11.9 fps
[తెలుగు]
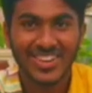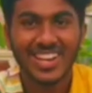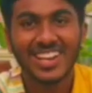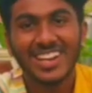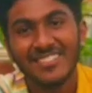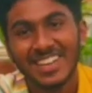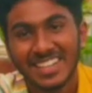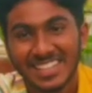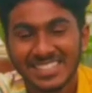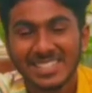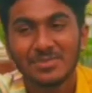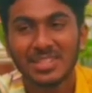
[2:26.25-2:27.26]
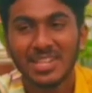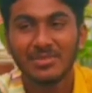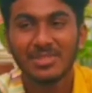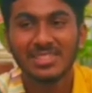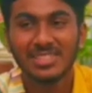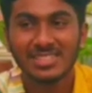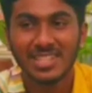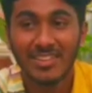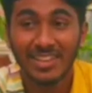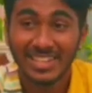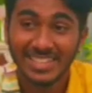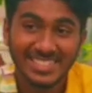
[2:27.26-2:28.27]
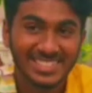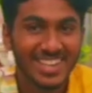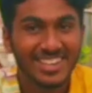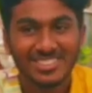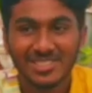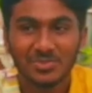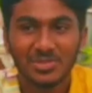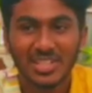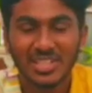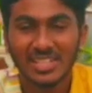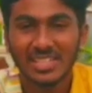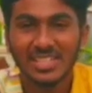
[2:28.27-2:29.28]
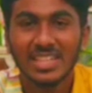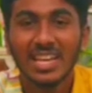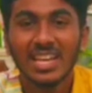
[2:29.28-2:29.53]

త్వరగా వన్ కే సబ్స్క్రైబర్స్ రీచ్ కావాలి ఇన్నిసార్లు చెప్తున్నానని